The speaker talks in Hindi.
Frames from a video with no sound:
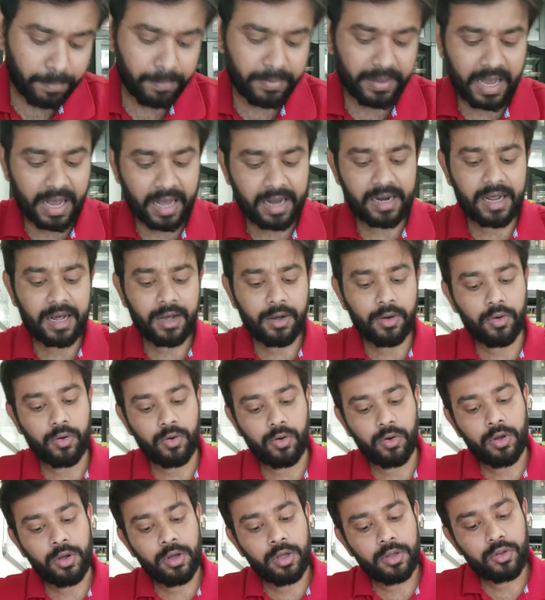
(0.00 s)
ब्याहना
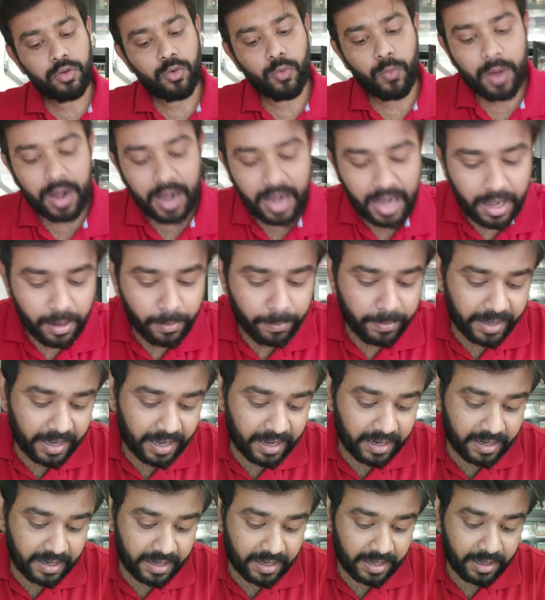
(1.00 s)
हो तो वहां
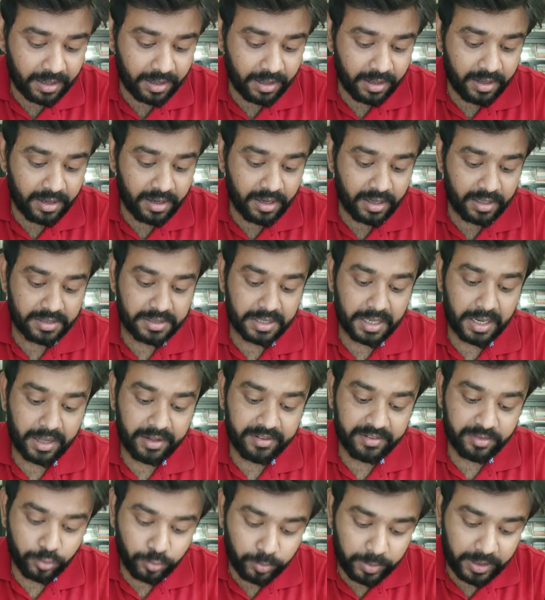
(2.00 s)
ब्याहना
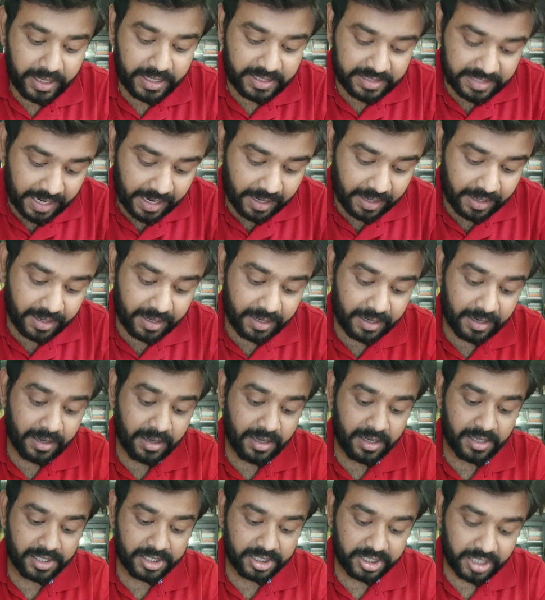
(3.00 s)
जहां सुबह जाकर
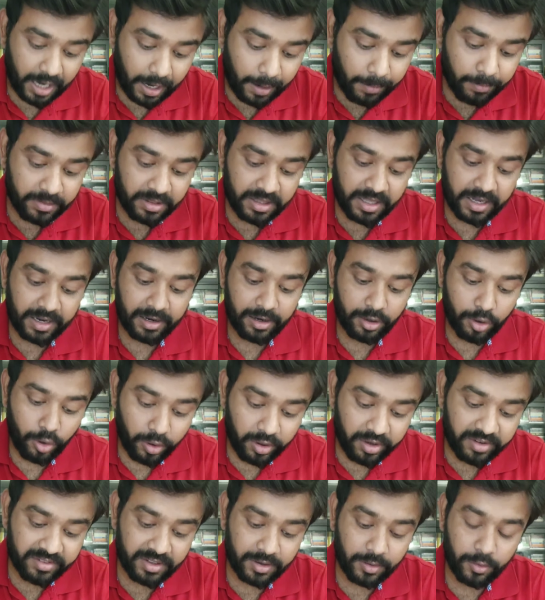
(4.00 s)
शाम तक
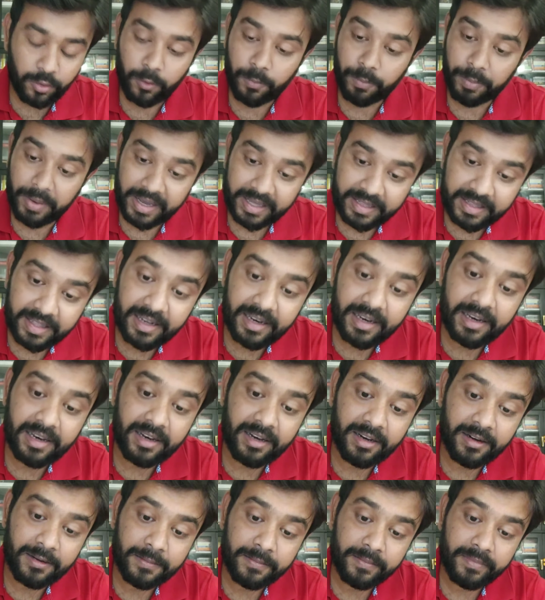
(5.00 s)
लौट सको पैदल
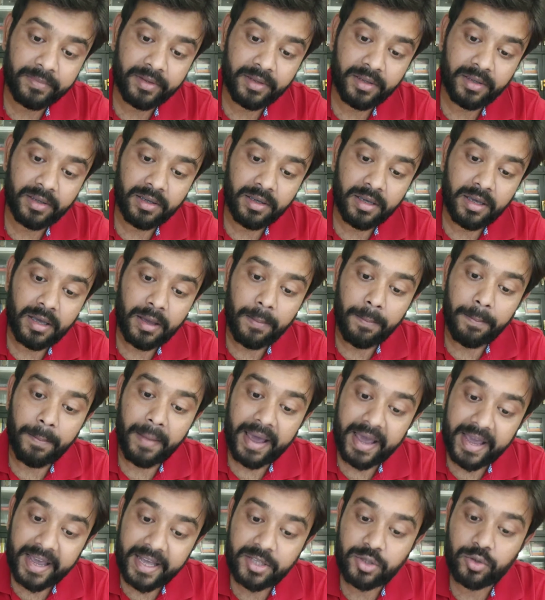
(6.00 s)

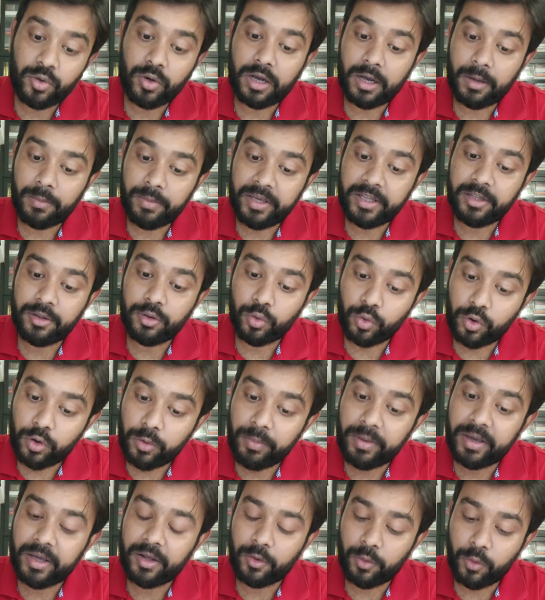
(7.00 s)
मैं जो कभी
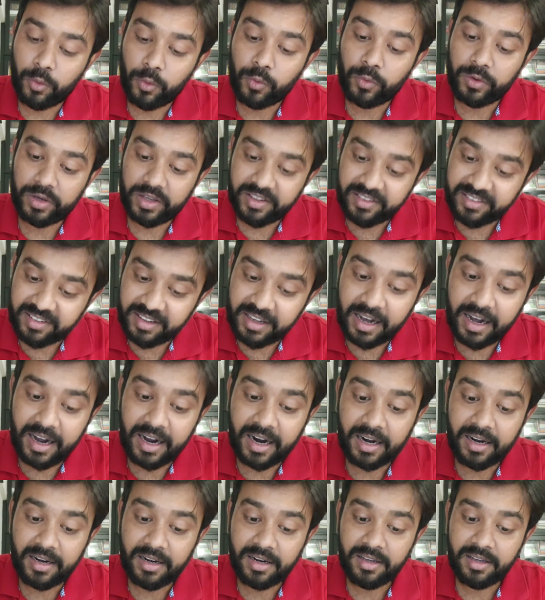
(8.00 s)
दुख में रोऊं इस
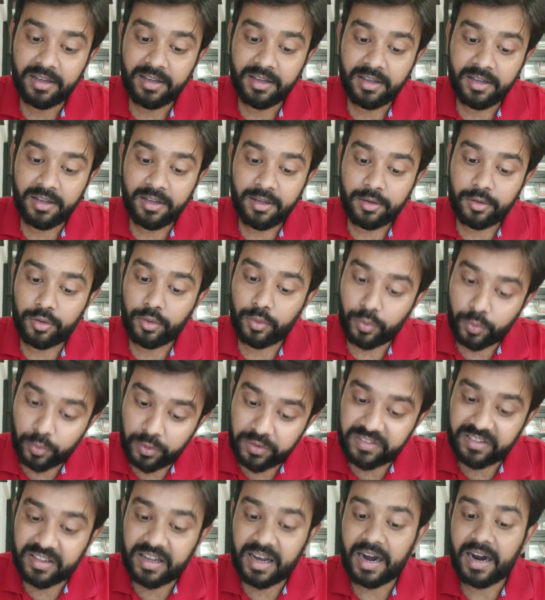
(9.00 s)
घाट तो
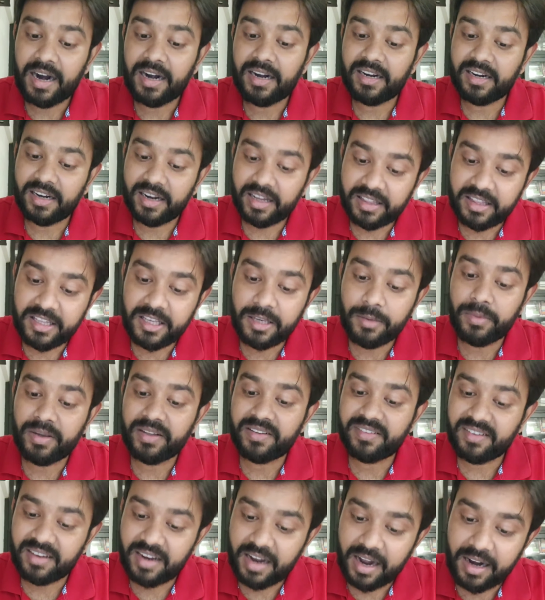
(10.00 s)
उस घाट नदी
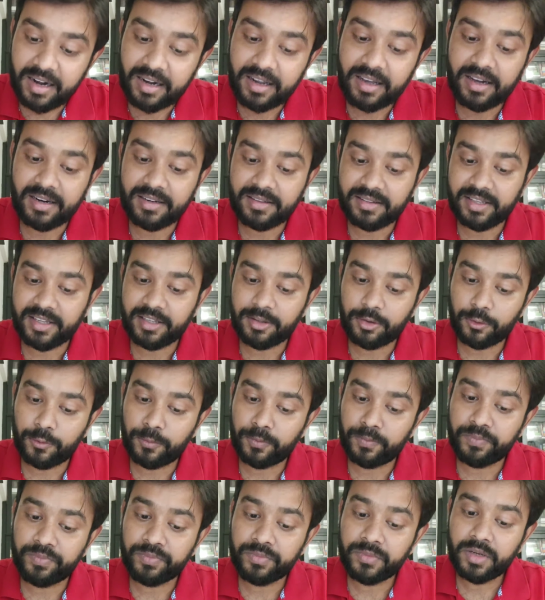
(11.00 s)
में स्नान करते
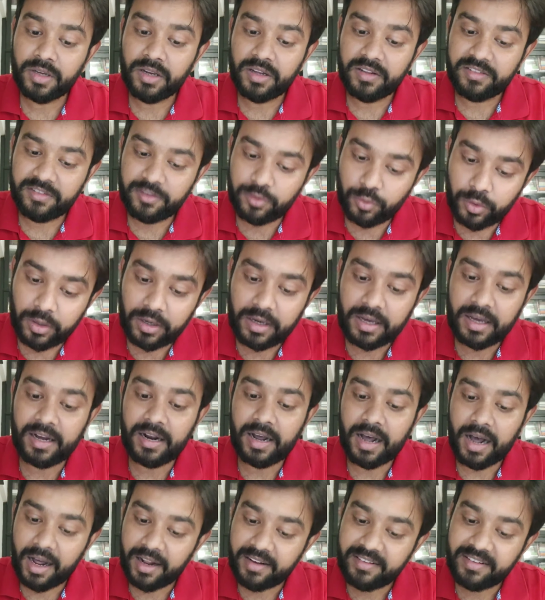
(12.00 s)
तुम
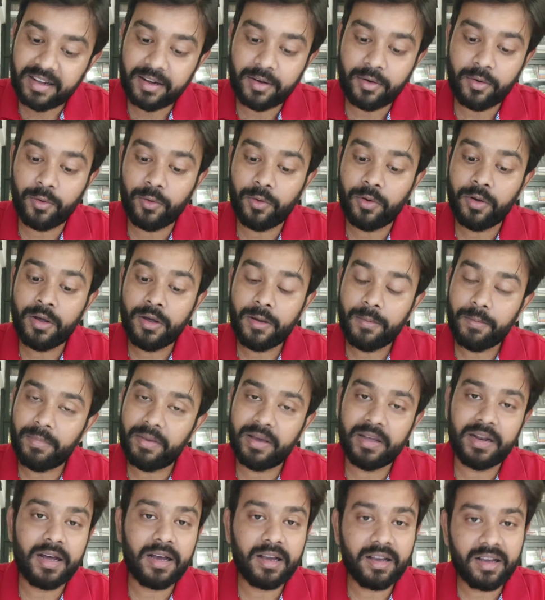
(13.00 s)
सुनकर आ सको
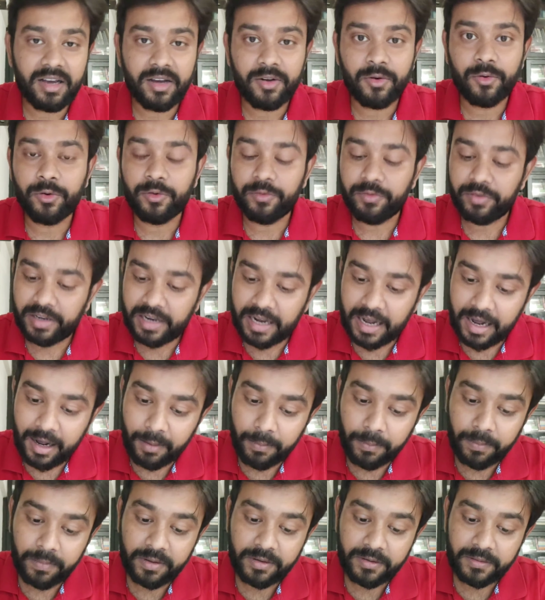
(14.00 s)
मेरा करुण
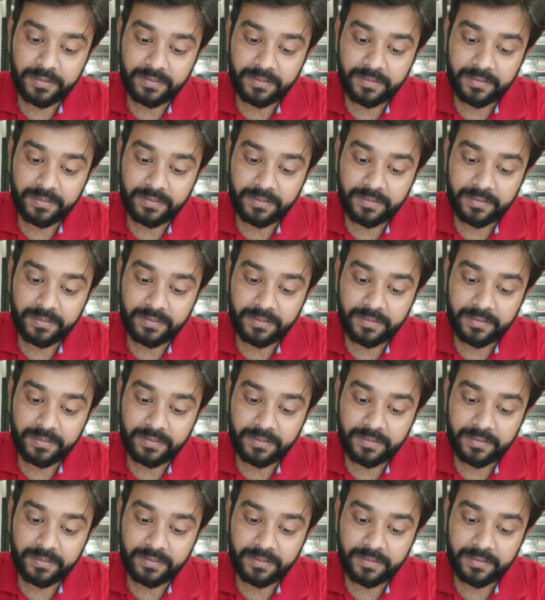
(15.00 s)
विलाप